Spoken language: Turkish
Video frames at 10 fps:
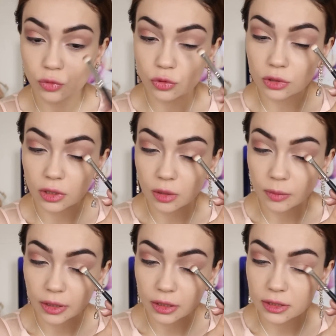Bu
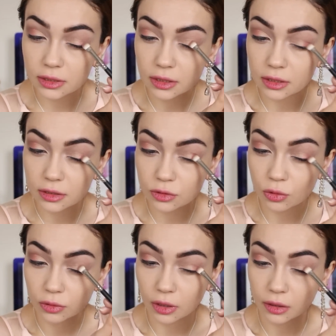sıralamayla istediğiniz
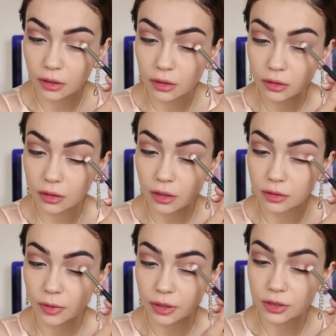tonlarda
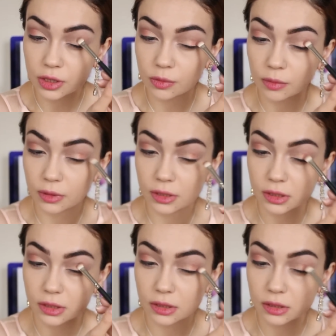aynı makyaj
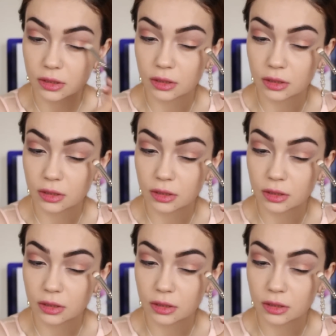yapabilirsiniz.